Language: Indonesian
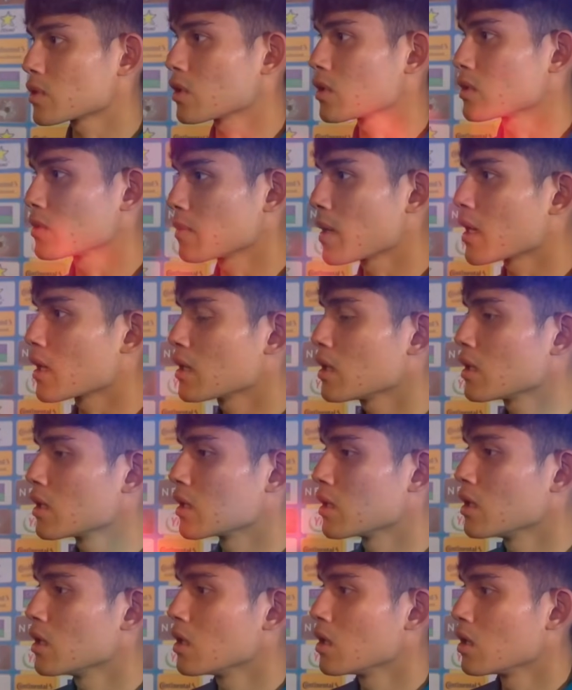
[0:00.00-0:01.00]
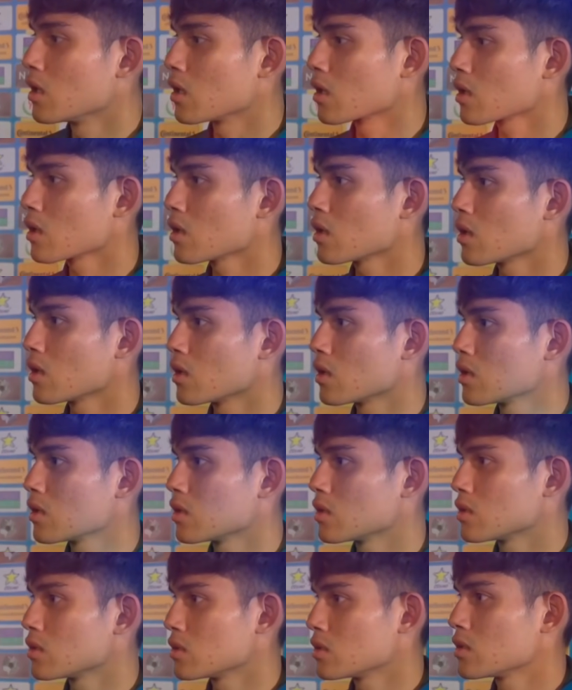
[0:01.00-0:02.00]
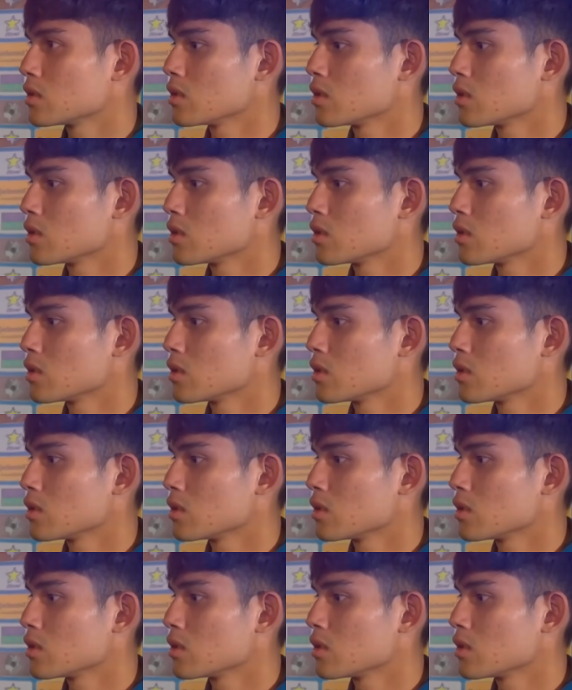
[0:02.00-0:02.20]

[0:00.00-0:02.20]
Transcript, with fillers: atau penyerang sayap, katanya.